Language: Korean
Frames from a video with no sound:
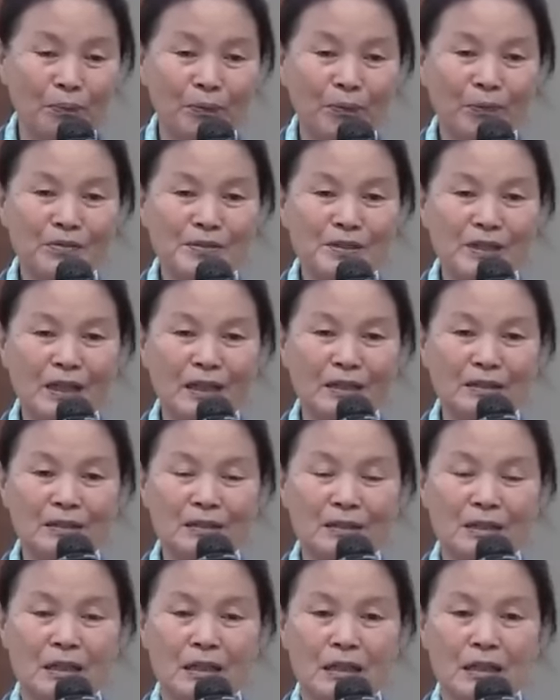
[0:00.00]

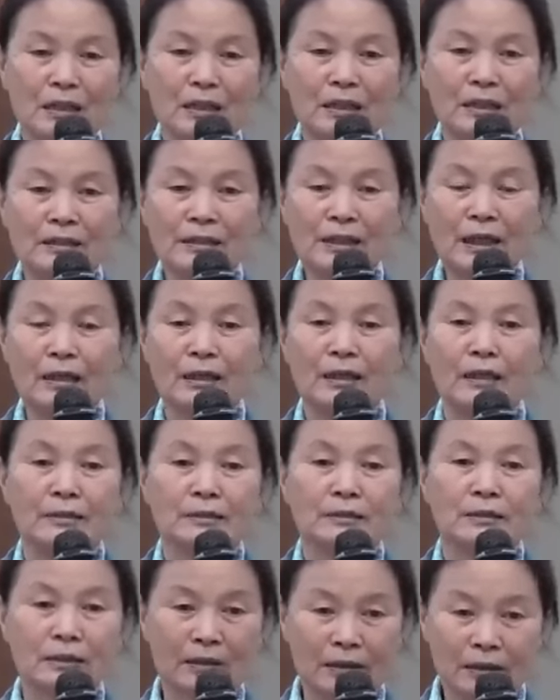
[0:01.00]
보니까는 그냥
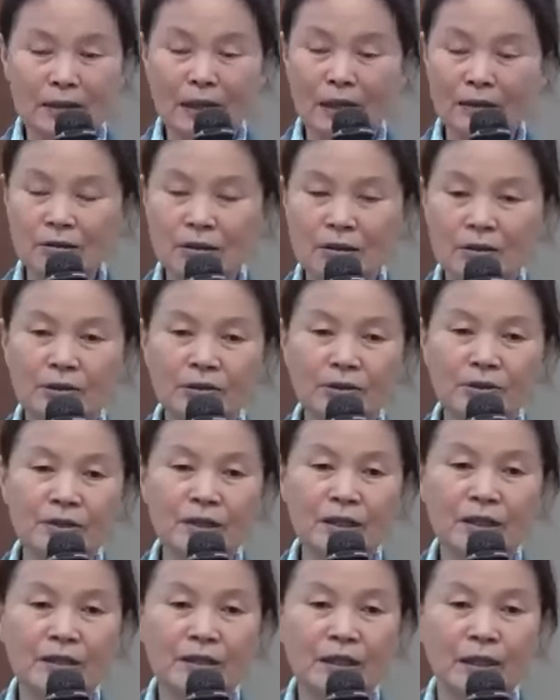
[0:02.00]
그렇게 하고
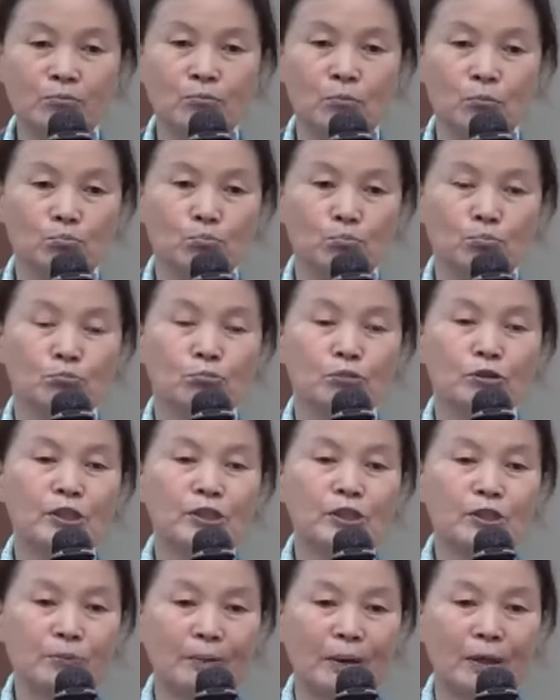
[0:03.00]
그런 데 그냥
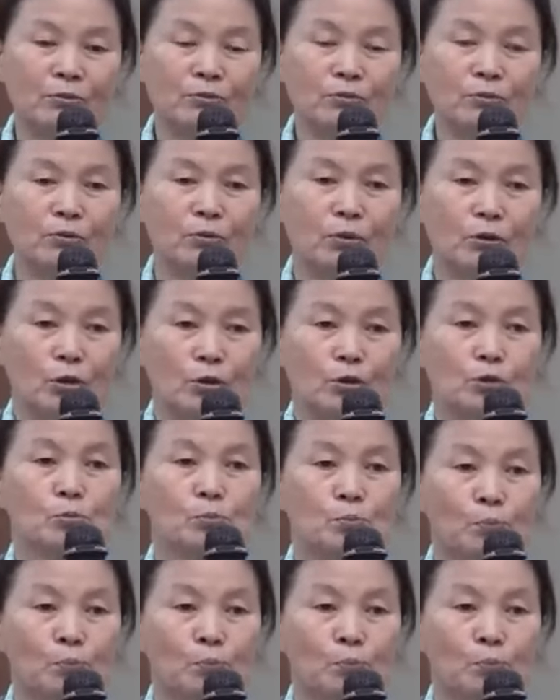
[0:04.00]
묵히지 말고